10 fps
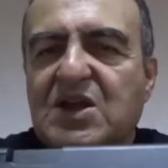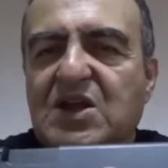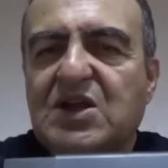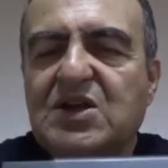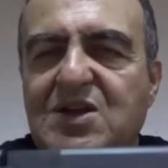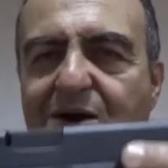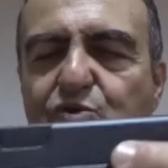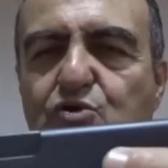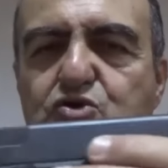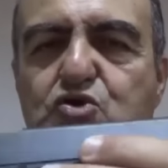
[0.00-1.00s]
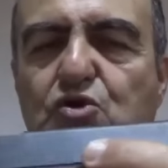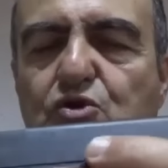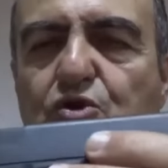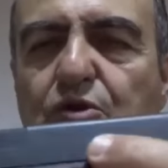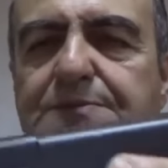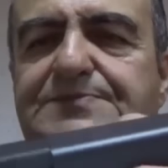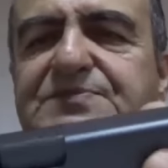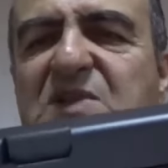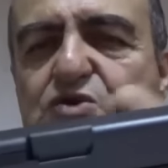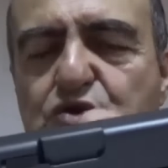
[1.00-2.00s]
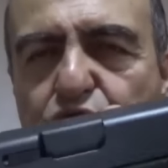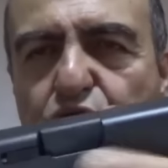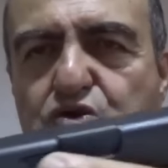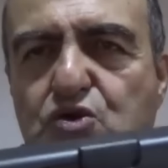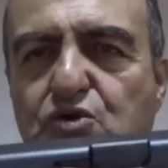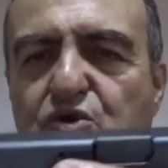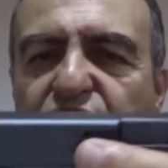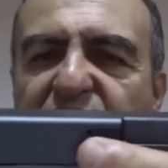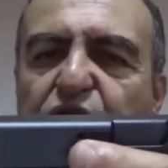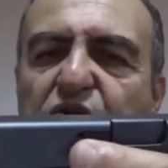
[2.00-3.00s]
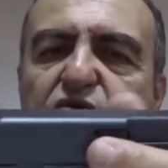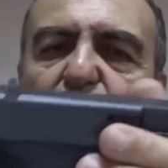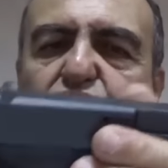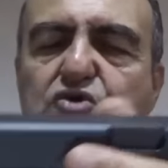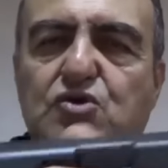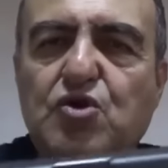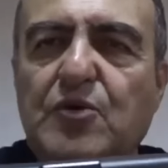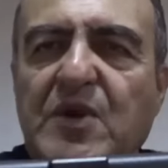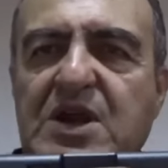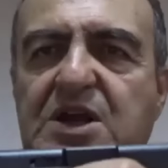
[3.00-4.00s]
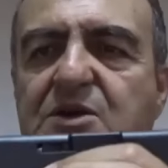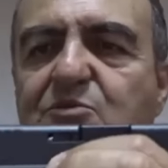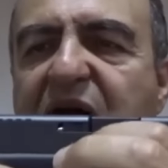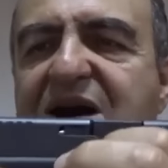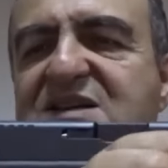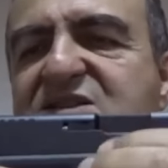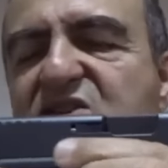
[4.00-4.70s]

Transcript: E, namlu uzunluğu, sürgü uzunluğu ve gövde uzunluğu bariz